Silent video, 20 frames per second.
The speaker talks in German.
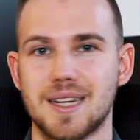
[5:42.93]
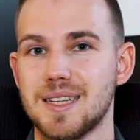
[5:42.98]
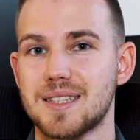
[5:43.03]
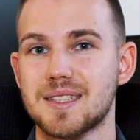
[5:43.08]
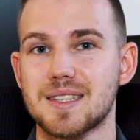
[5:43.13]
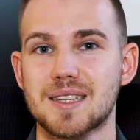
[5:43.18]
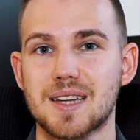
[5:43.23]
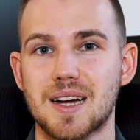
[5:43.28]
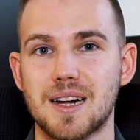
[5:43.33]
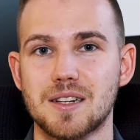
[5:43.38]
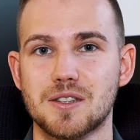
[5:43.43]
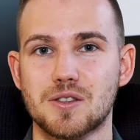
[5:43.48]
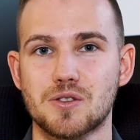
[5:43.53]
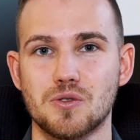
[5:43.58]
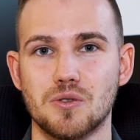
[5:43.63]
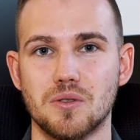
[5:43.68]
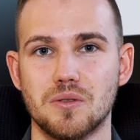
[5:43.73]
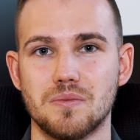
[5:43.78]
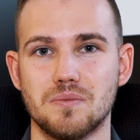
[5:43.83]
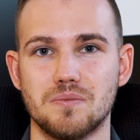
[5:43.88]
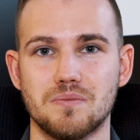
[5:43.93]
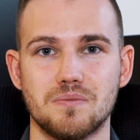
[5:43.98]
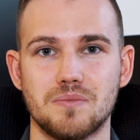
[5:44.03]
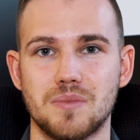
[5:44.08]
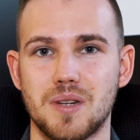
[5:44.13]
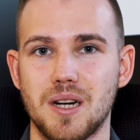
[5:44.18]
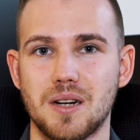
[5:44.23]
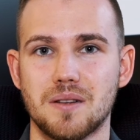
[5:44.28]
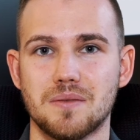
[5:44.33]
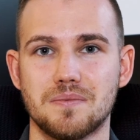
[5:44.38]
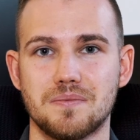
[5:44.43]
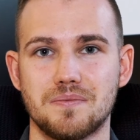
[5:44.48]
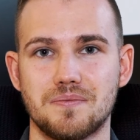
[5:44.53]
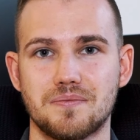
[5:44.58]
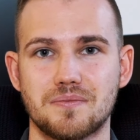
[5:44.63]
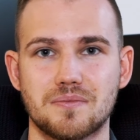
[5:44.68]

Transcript: ist es halt so. Ja.